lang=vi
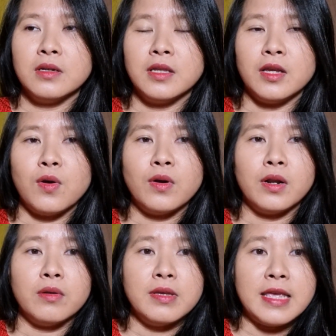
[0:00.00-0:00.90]
thì cô
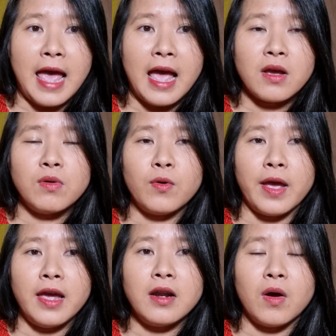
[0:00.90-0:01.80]
nữ nói dạ con
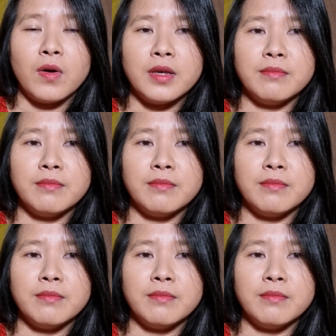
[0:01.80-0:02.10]
khỏe rồi